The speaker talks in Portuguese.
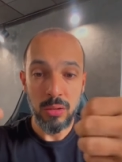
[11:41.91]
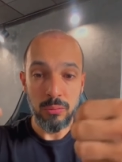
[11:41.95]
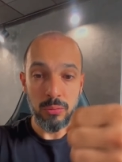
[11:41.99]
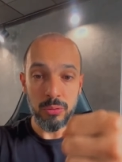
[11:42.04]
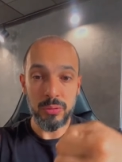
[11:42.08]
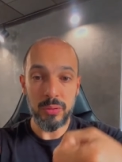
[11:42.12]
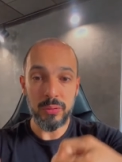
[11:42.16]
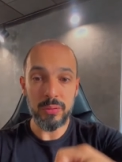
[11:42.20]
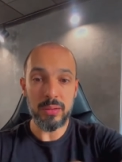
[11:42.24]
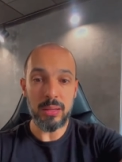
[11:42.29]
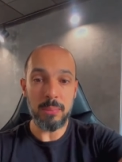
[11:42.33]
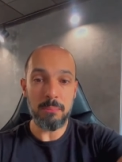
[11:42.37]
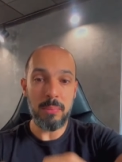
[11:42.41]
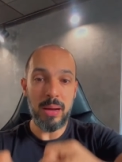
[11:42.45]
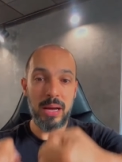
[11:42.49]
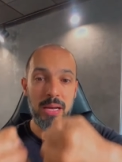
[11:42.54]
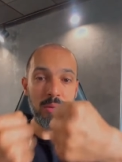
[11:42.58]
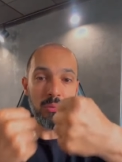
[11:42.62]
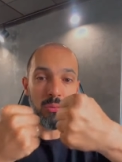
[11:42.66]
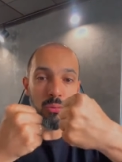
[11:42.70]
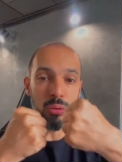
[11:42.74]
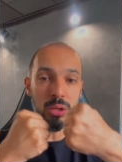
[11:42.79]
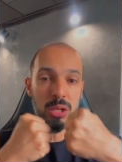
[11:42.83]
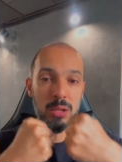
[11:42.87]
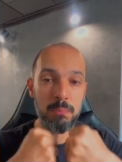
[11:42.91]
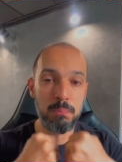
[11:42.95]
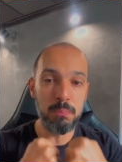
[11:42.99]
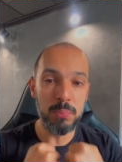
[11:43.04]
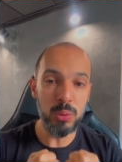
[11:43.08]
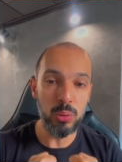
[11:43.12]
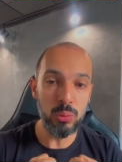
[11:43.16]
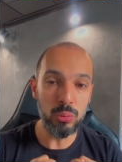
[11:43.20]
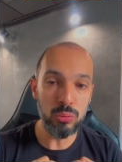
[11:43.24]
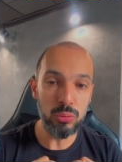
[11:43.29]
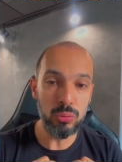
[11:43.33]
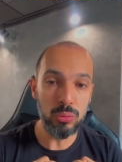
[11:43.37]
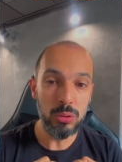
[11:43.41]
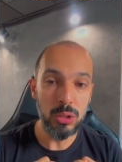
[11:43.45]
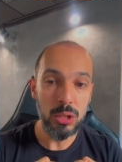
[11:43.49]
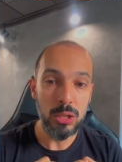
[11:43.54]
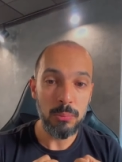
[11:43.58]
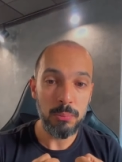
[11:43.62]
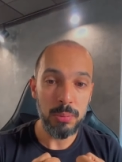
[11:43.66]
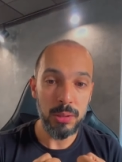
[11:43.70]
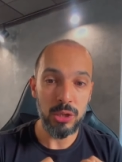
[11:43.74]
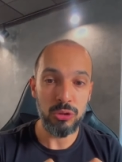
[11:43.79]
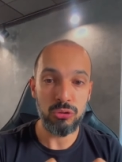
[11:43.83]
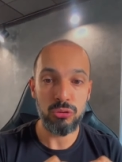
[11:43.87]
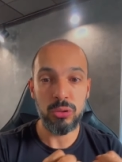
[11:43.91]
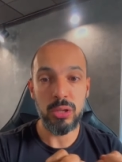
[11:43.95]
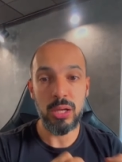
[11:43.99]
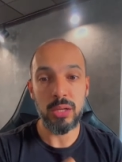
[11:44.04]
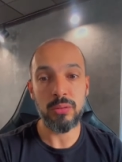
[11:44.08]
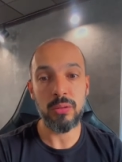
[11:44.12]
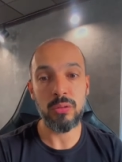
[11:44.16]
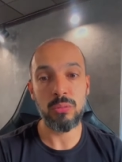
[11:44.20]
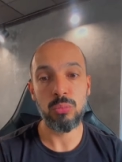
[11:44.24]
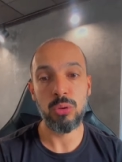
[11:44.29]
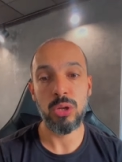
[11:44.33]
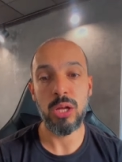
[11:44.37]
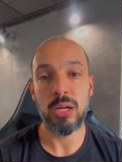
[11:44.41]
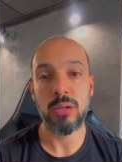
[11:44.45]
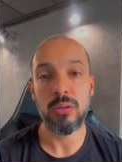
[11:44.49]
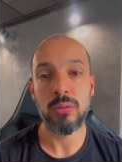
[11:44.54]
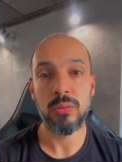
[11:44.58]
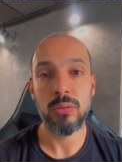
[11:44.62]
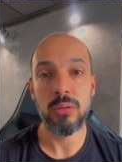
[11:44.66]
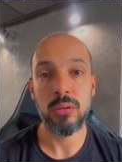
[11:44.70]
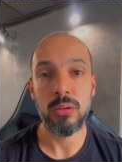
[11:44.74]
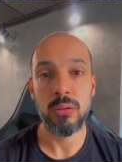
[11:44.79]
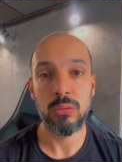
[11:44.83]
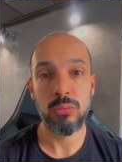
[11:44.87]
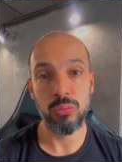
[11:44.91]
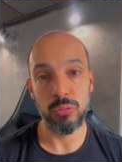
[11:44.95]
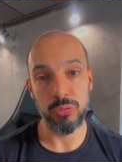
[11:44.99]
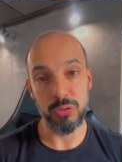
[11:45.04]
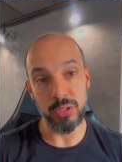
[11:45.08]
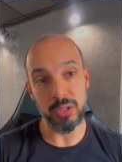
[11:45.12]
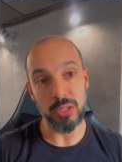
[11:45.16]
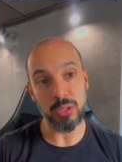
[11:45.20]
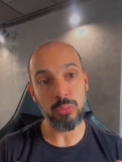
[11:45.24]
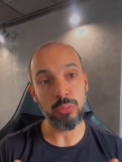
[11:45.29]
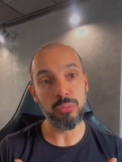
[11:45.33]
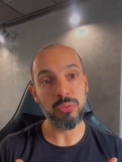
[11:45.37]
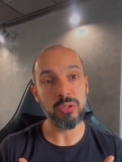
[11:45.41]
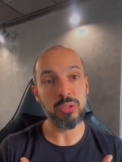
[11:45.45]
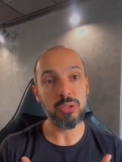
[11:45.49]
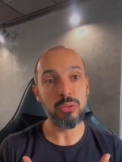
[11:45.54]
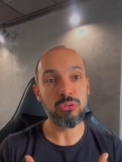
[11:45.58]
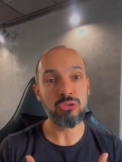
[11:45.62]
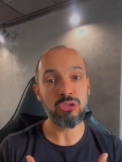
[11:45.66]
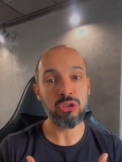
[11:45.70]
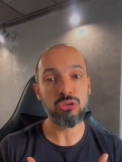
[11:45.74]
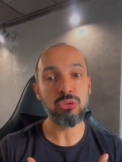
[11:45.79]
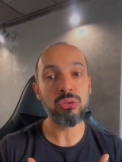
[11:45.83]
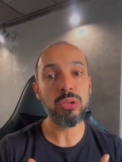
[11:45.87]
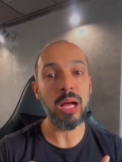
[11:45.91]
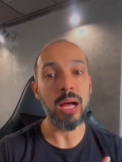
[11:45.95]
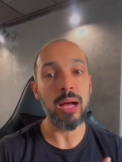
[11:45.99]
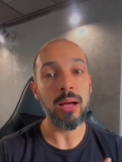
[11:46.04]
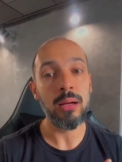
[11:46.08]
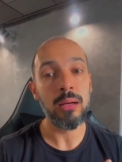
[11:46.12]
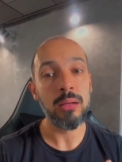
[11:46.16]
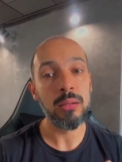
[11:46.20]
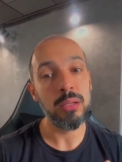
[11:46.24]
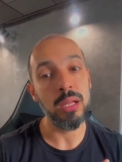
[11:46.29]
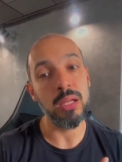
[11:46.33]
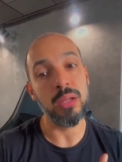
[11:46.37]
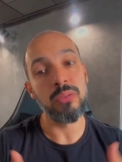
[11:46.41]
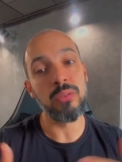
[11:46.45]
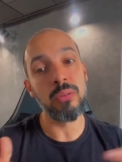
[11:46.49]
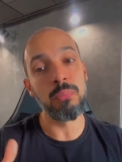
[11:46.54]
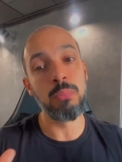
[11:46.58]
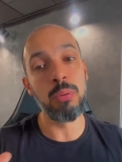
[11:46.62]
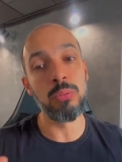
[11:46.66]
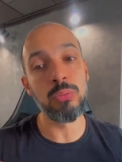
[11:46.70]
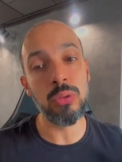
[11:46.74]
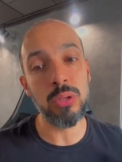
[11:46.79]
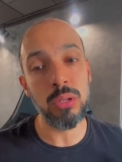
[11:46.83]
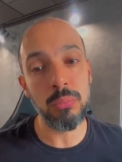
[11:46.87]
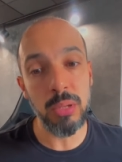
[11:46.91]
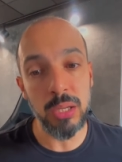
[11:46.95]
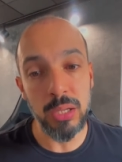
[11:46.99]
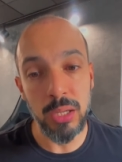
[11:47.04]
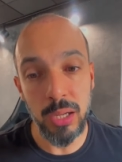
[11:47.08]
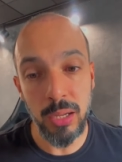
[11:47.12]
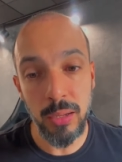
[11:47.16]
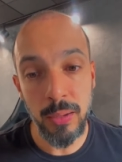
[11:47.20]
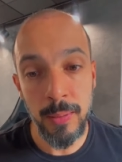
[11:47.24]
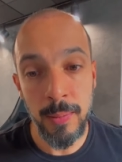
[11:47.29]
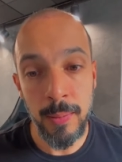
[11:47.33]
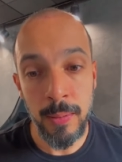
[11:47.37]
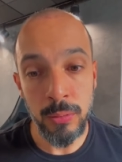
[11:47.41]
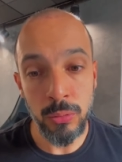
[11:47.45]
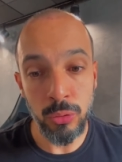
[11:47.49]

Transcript: Você está mais do que pronto para ajudar essas mulheres. Se você está conseguindo te ajudar. Tem esse ponto também, né?